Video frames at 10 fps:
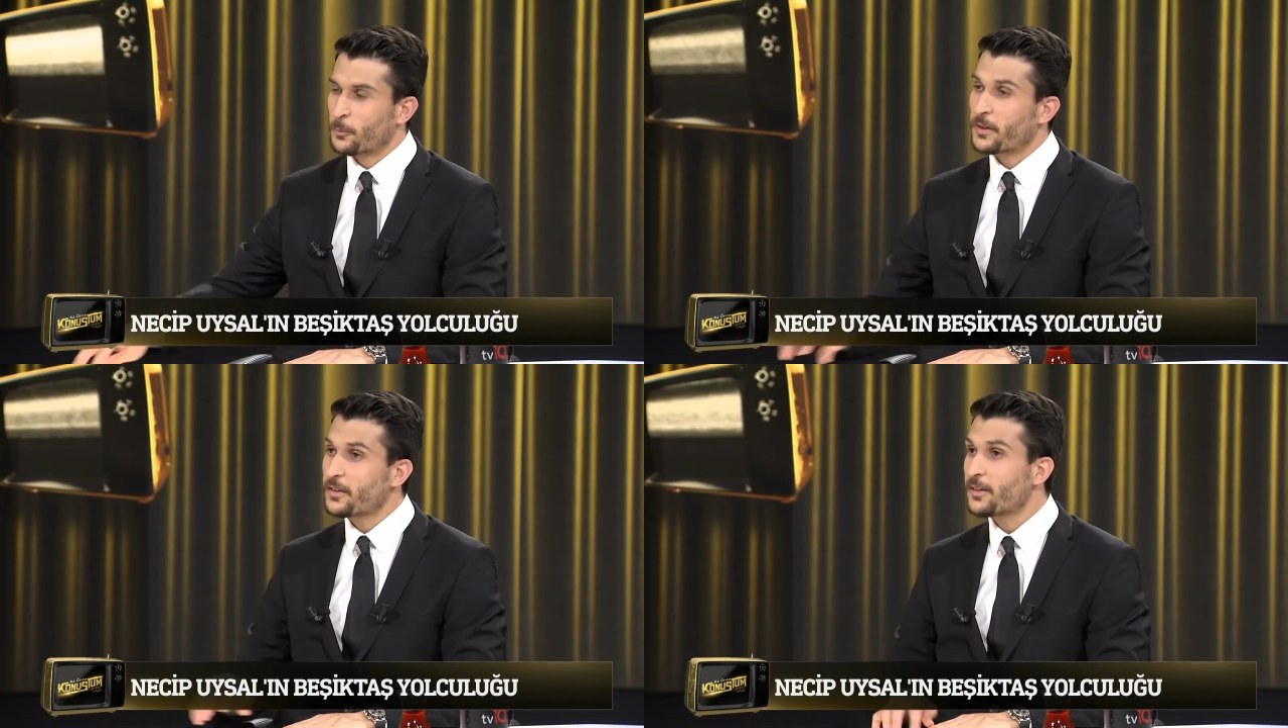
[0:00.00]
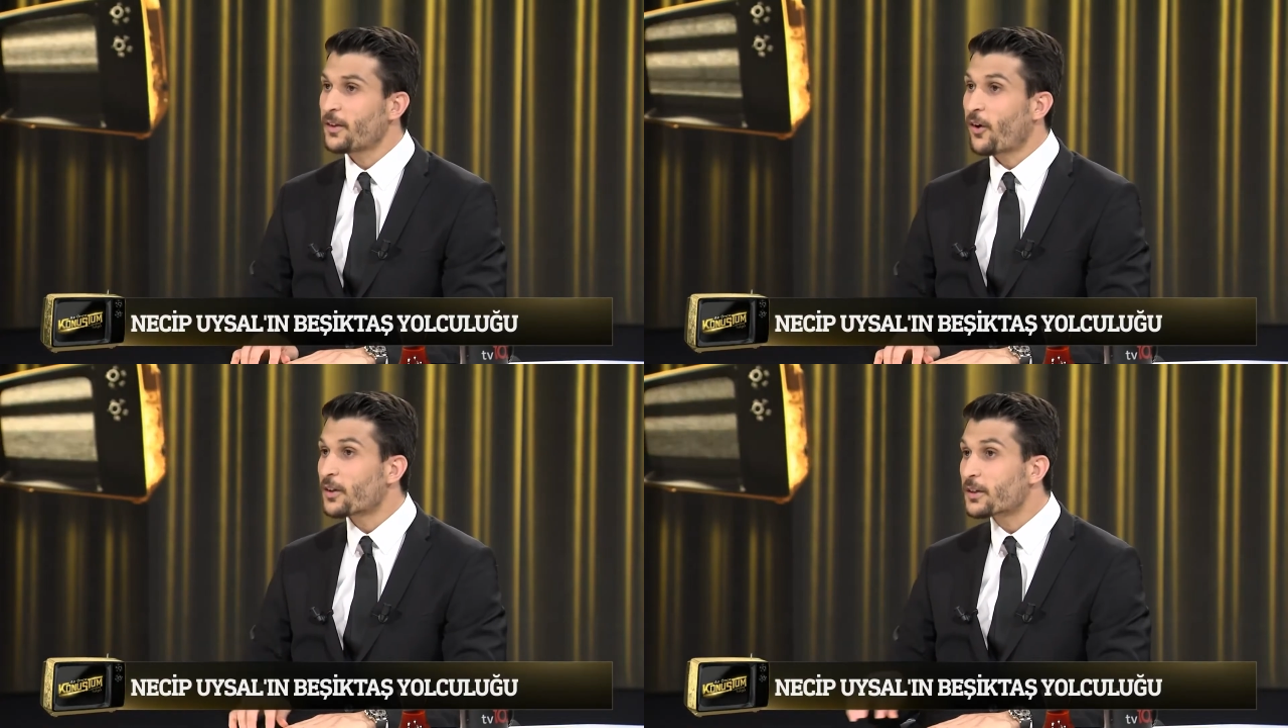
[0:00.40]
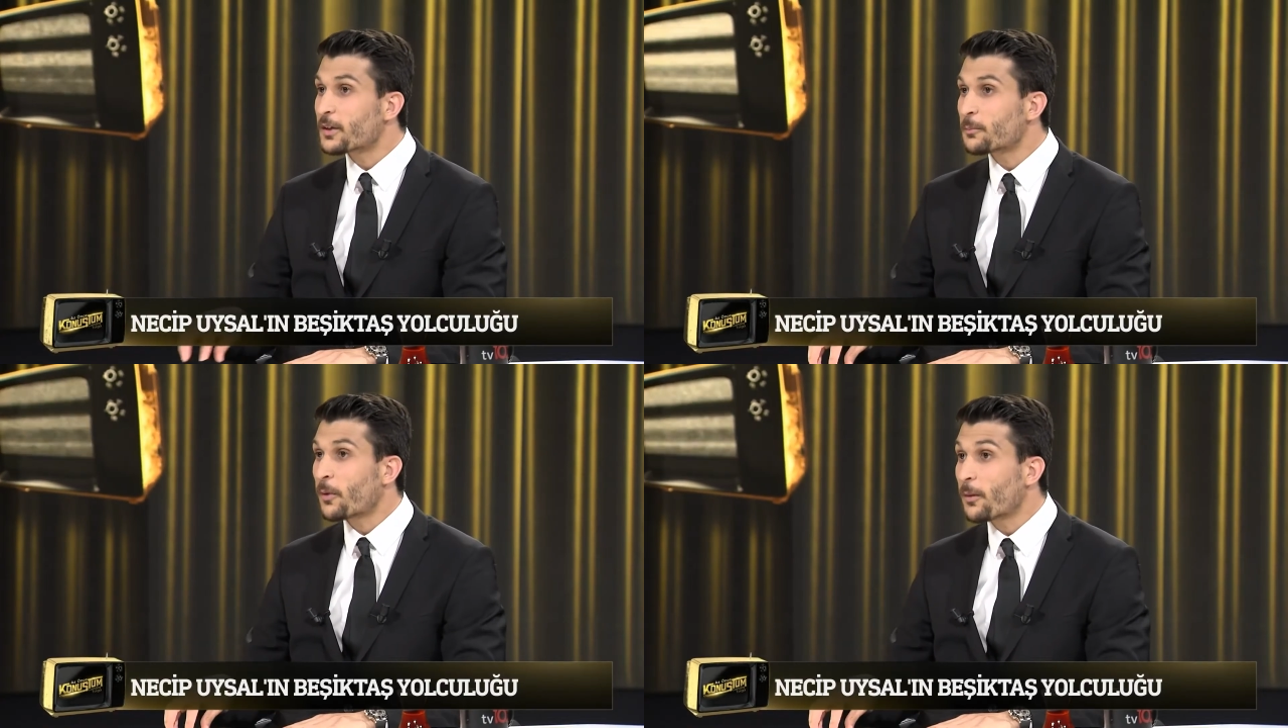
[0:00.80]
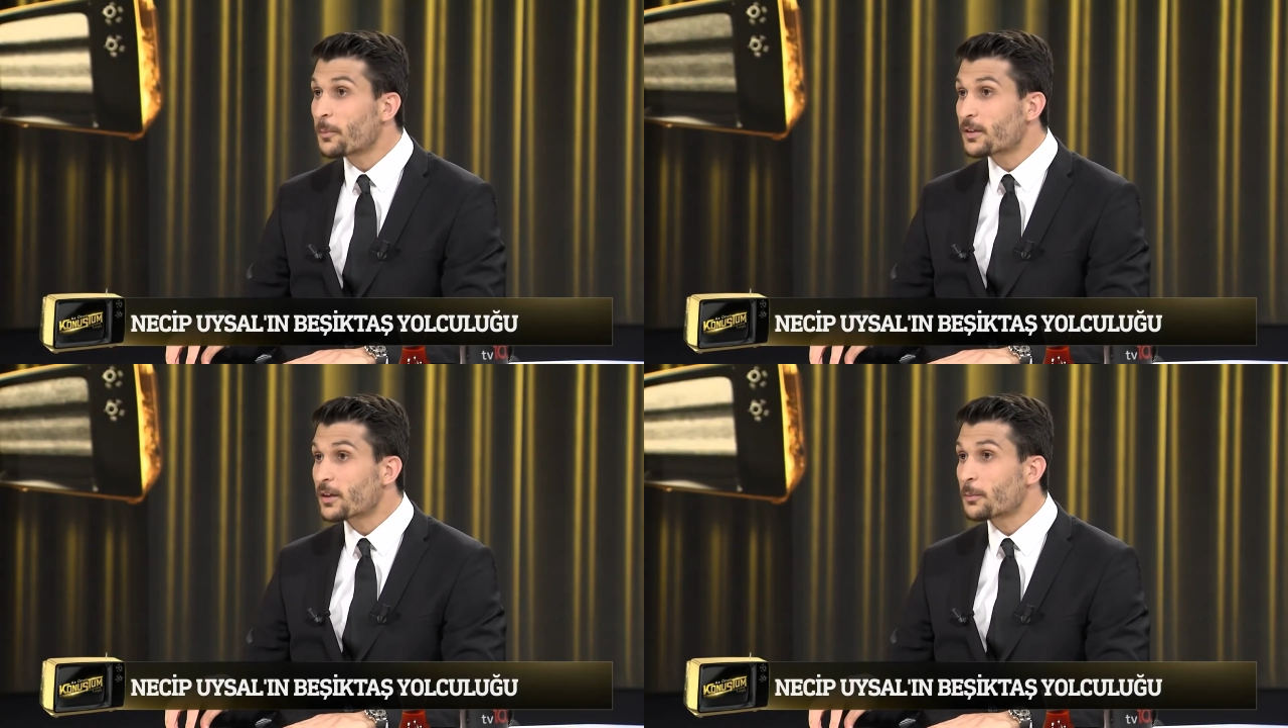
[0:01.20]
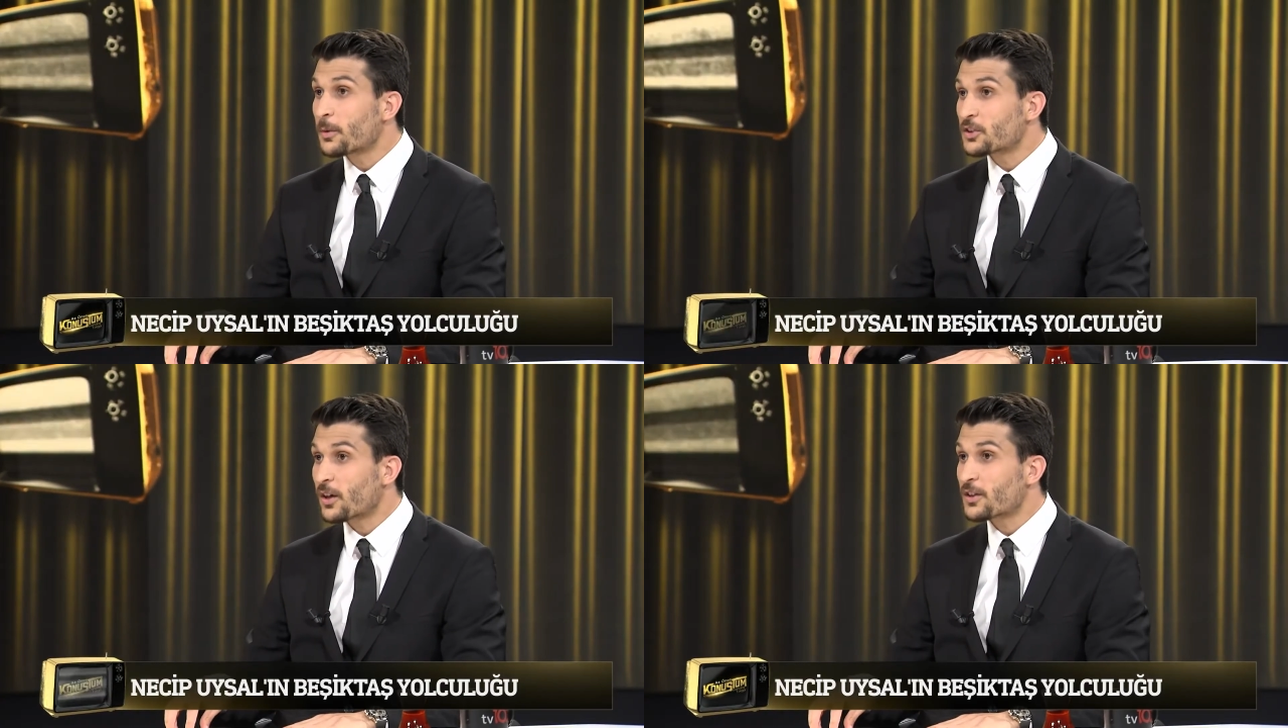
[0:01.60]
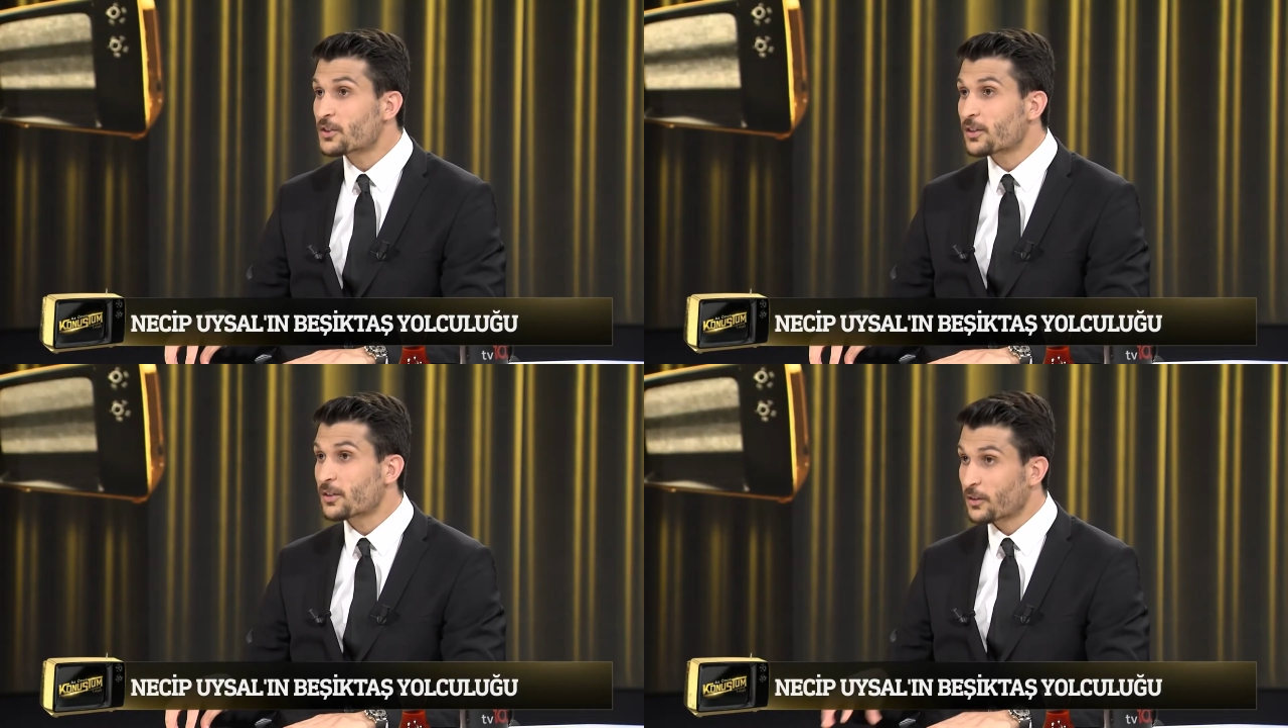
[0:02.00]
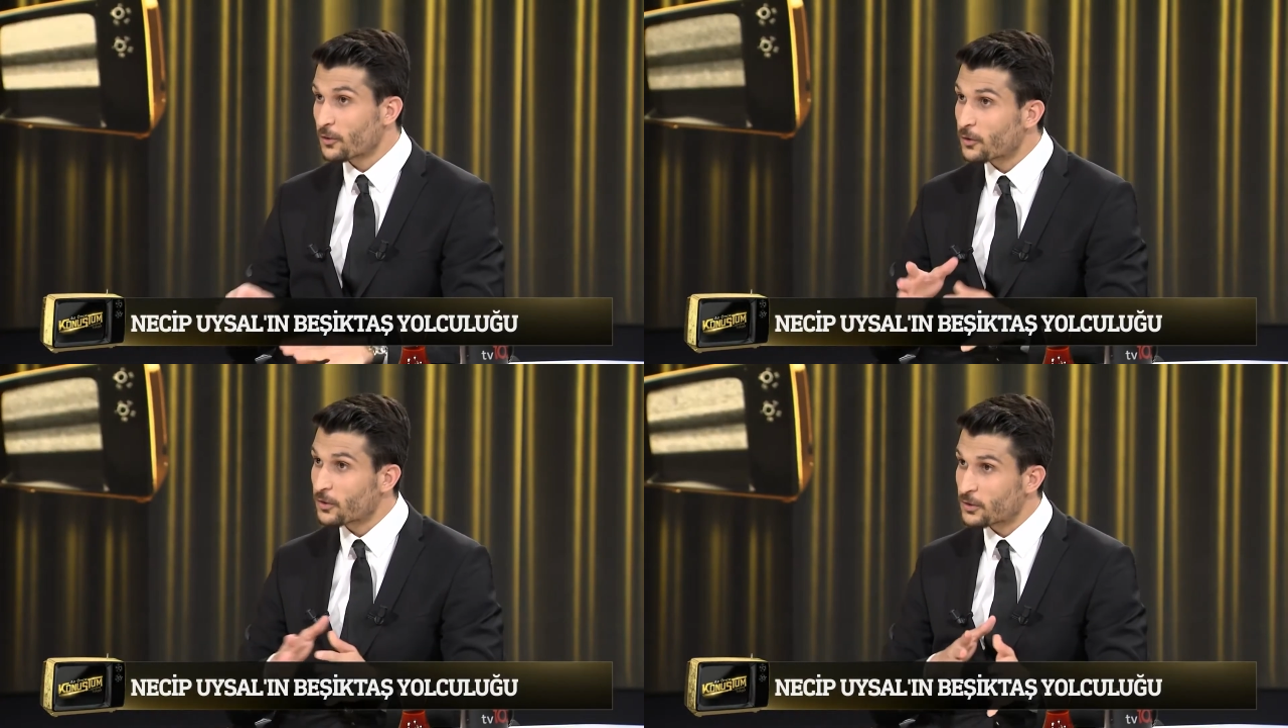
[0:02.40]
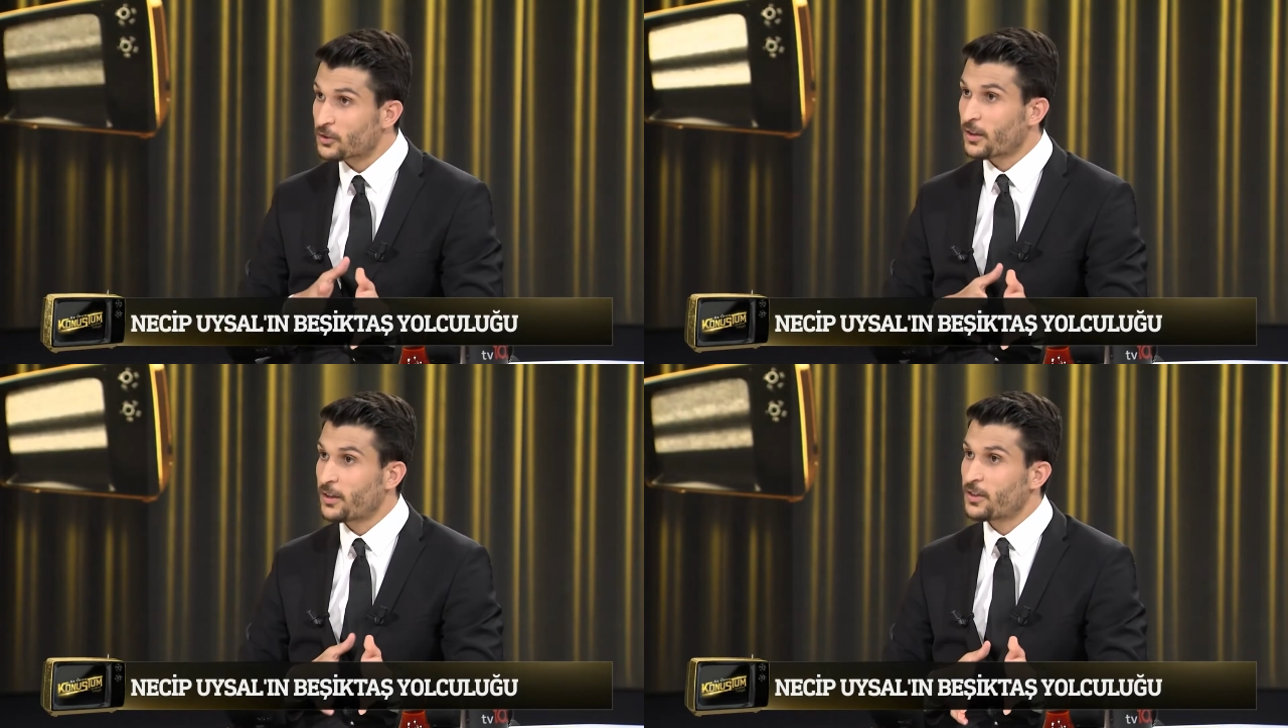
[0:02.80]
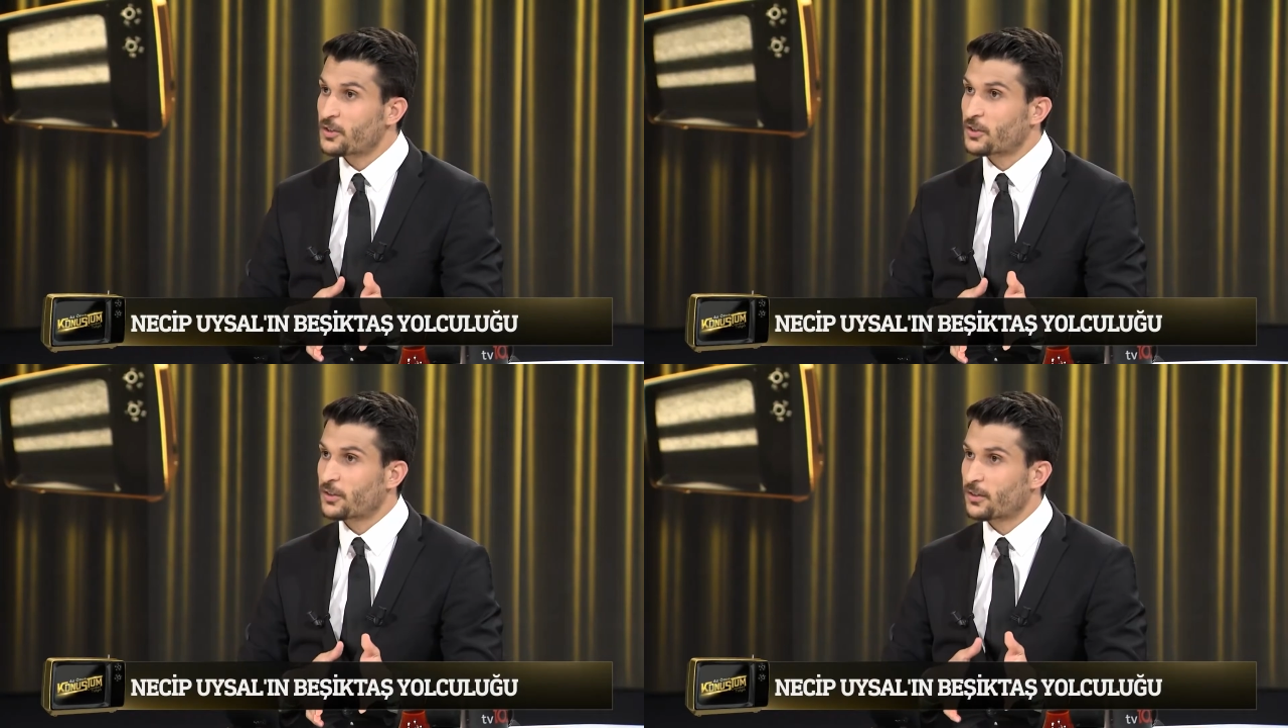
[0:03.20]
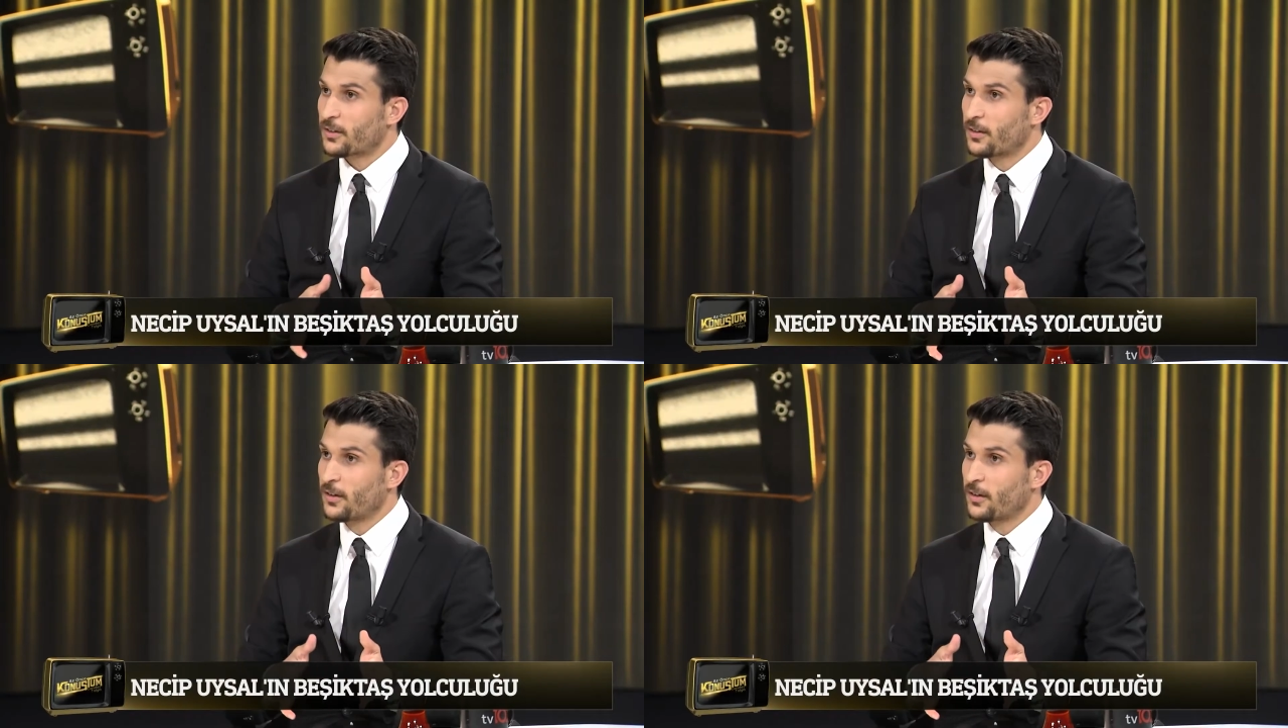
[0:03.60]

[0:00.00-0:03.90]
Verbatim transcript: Beni de A, takım, A milli takıma çağıracak şeyleri çıktı.